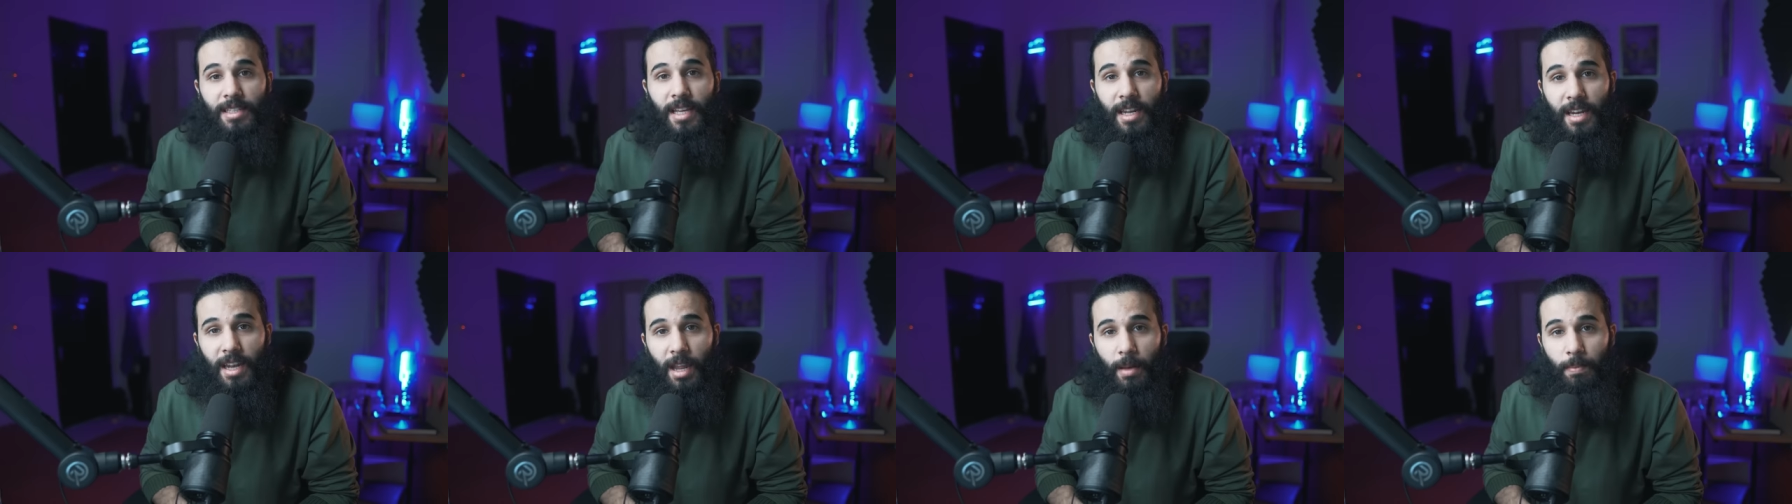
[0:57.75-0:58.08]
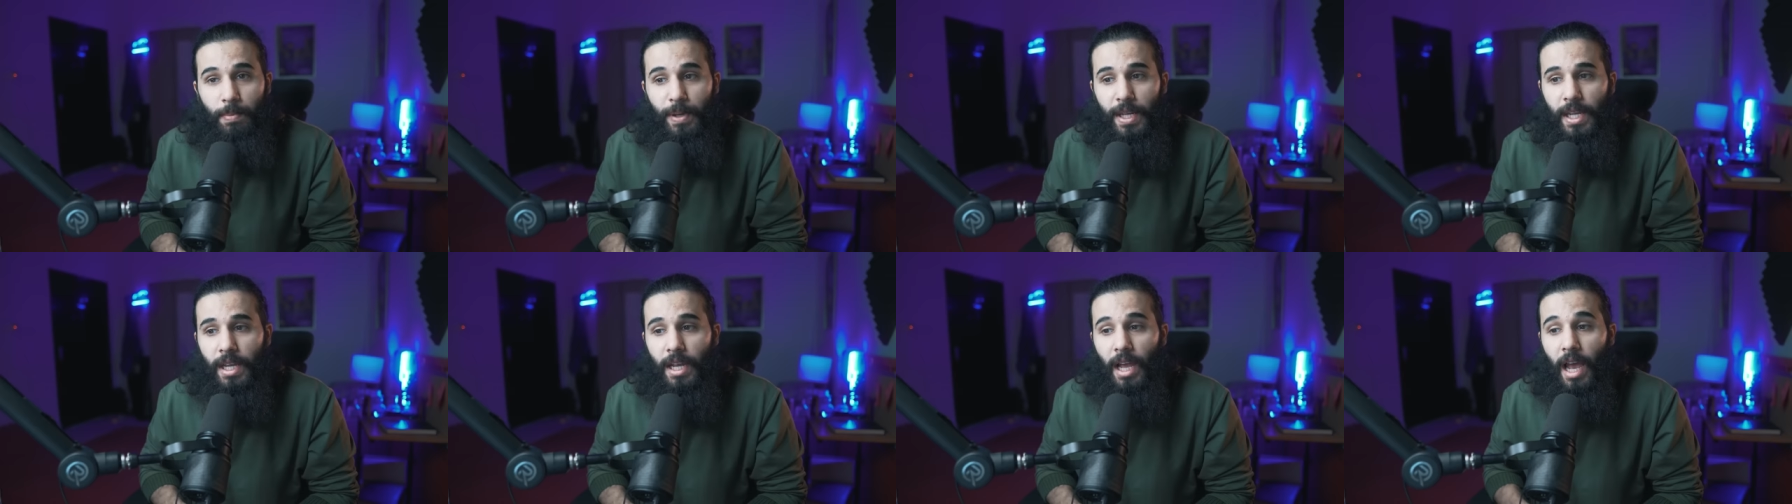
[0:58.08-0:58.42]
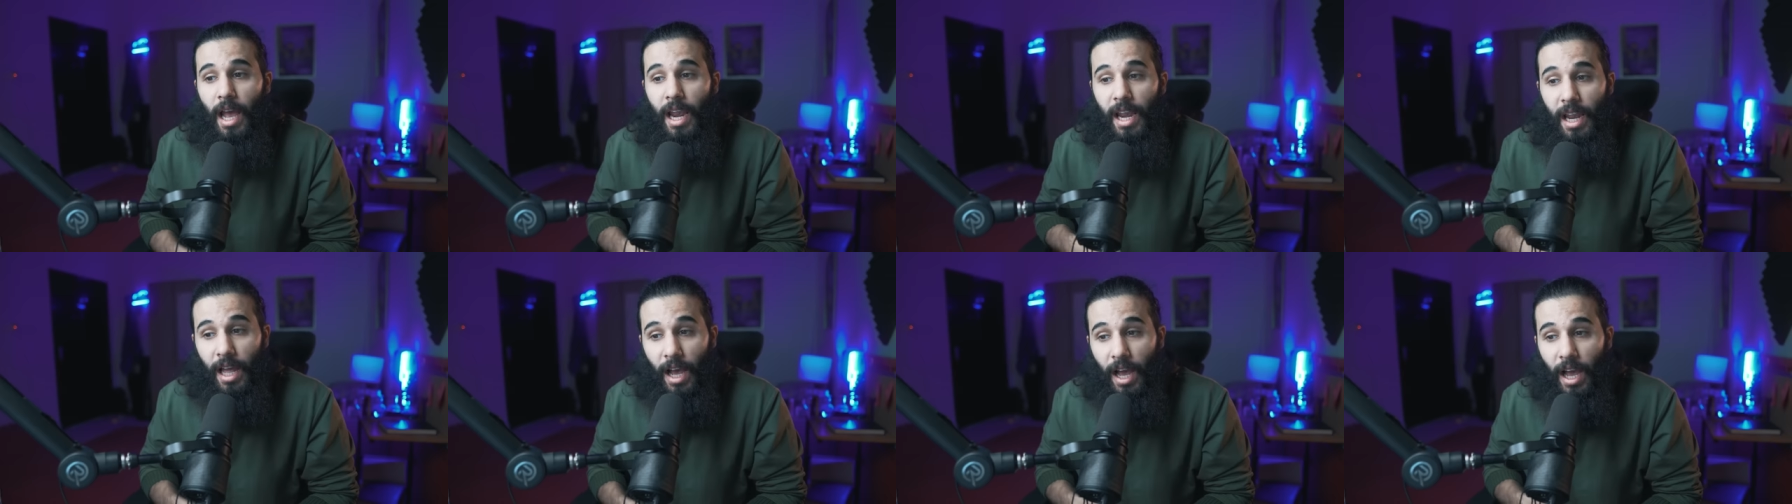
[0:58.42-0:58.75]
النبي
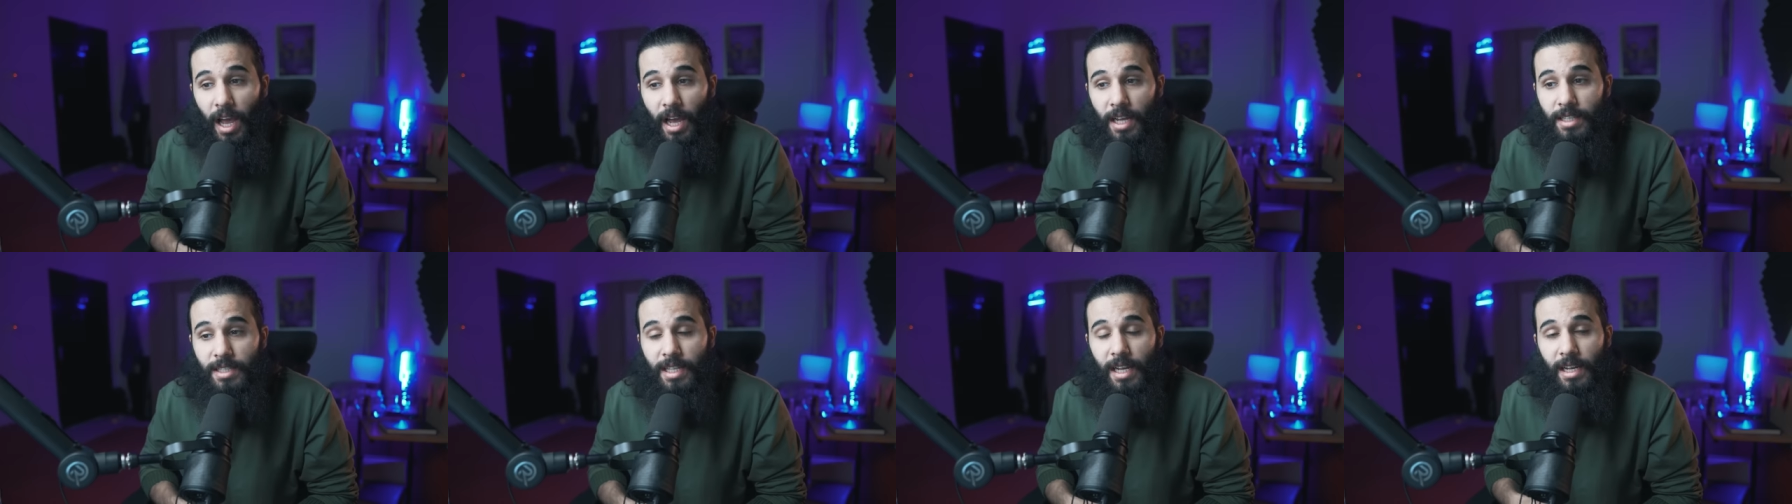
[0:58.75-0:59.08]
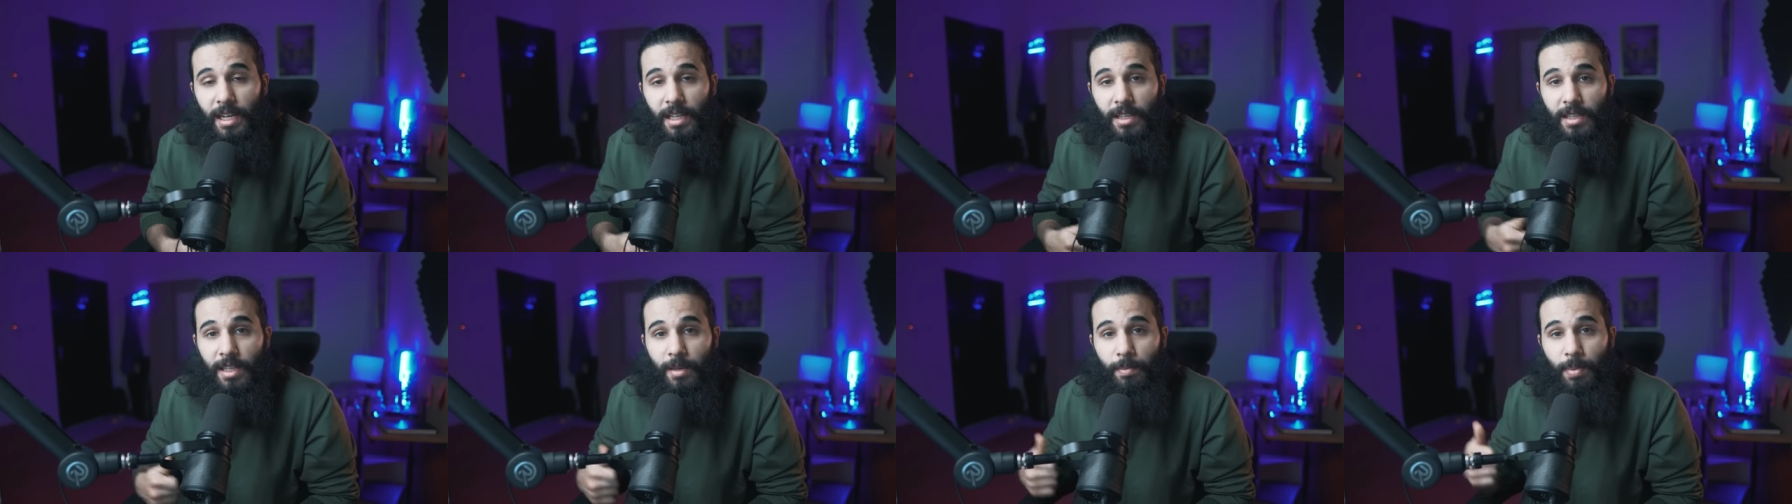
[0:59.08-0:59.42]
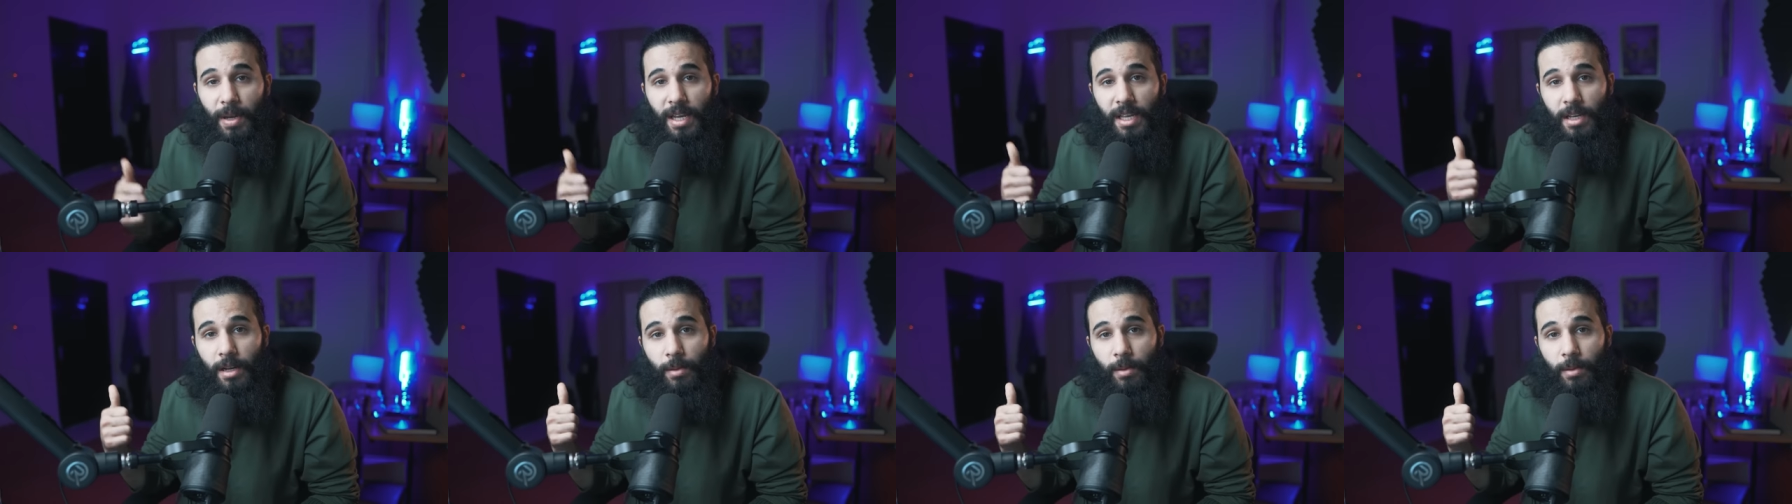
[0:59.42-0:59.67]
العهد الذي بين